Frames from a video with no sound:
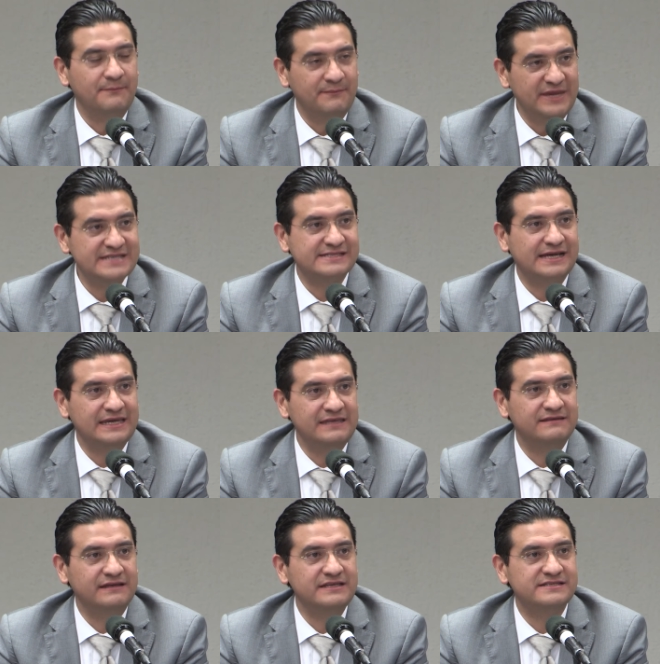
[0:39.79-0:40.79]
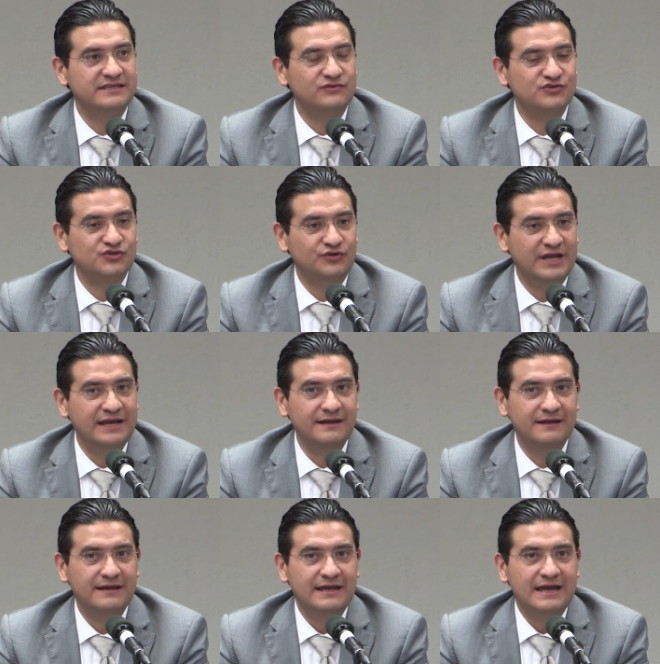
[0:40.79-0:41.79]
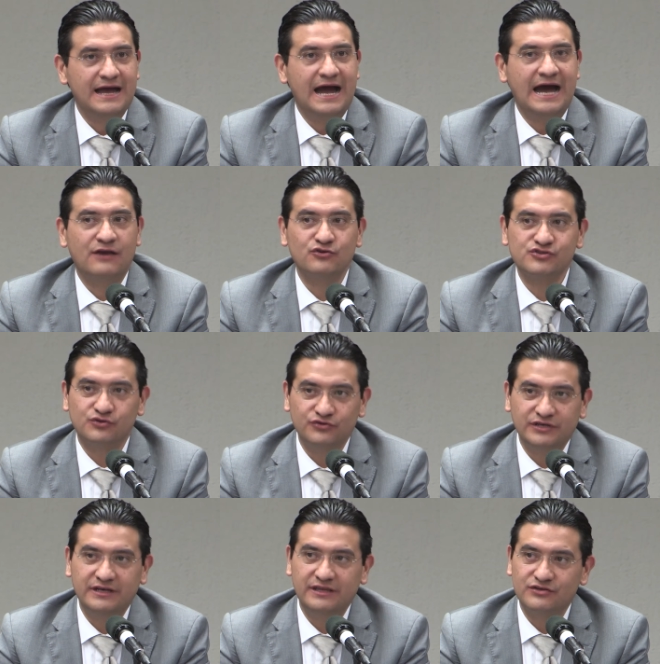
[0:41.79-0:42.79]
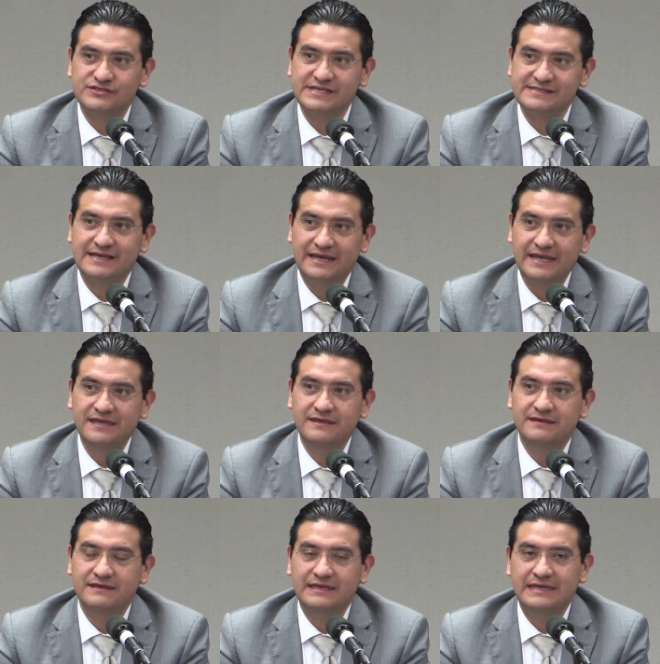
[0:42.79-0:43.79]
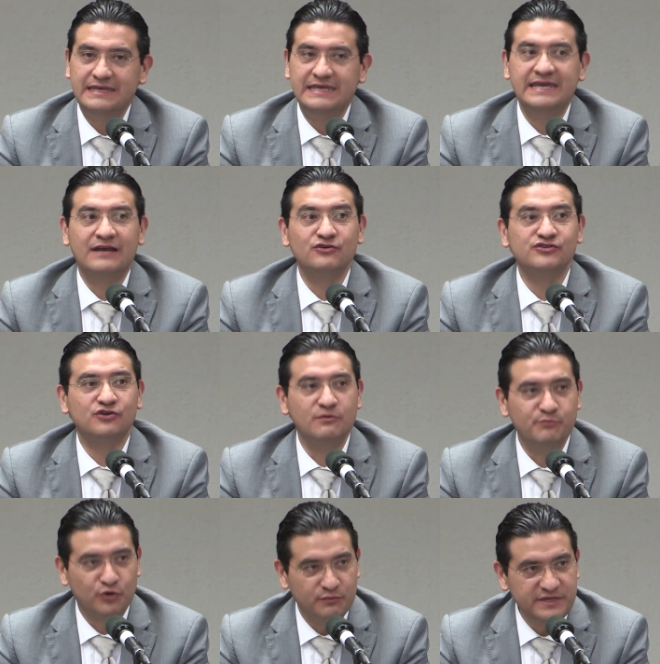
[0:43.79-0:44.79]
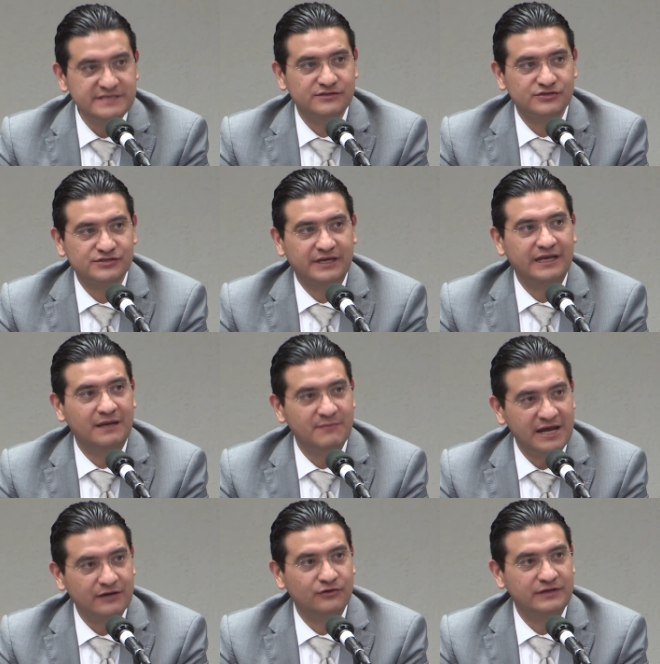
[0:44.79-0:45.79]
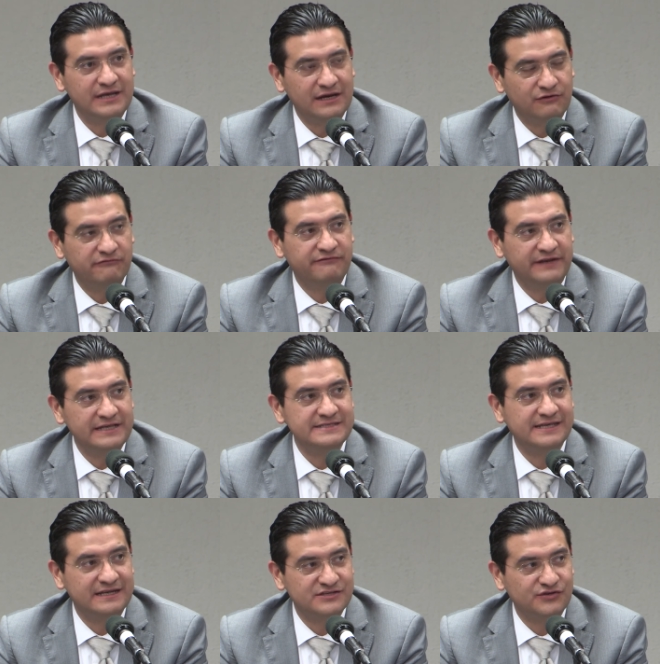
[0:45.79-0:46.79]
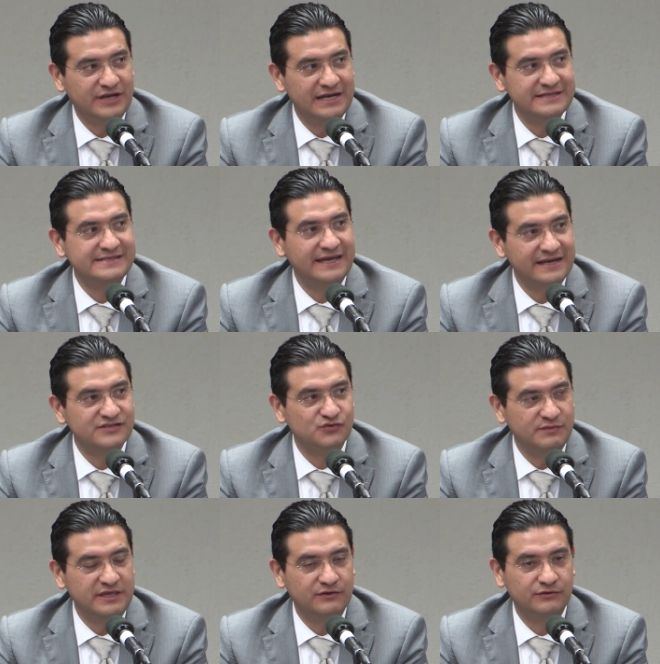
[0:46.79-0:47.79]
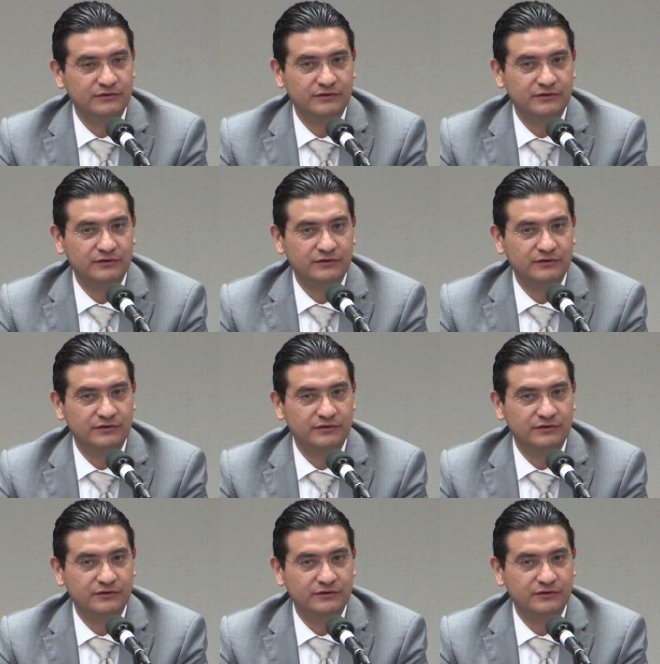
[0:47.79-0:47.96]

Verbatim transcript: mesa interinstitucional a los contenidos de esta ley y a los compromisos que en el marco de la Conferencia Nacional se han asumido.